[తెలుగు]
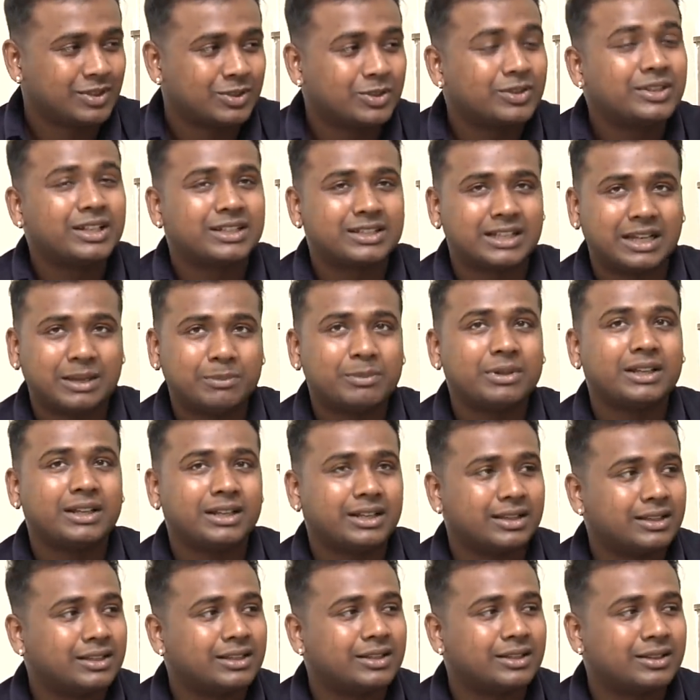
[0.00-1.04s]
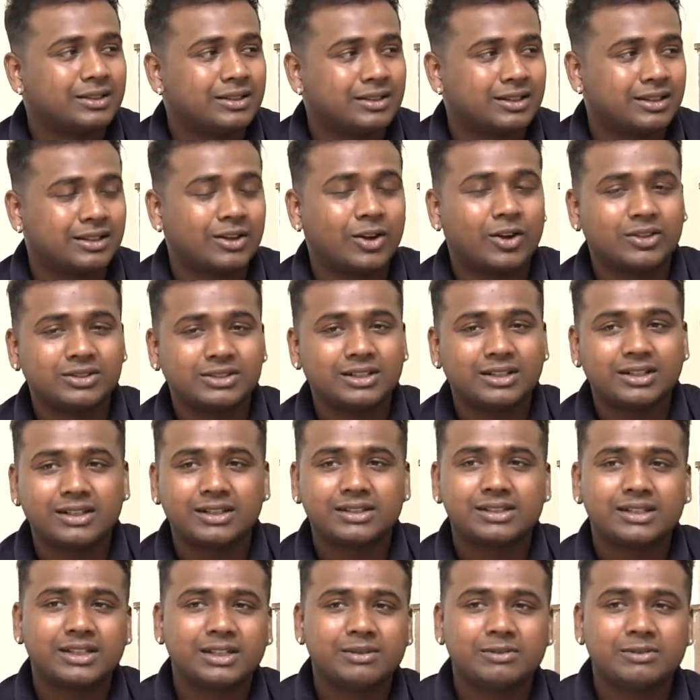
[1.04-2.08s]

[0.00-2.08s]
సో దట్స్ హ్యాపెనింగ్ అంతే అంటే కాన్సన్ట్రేషన్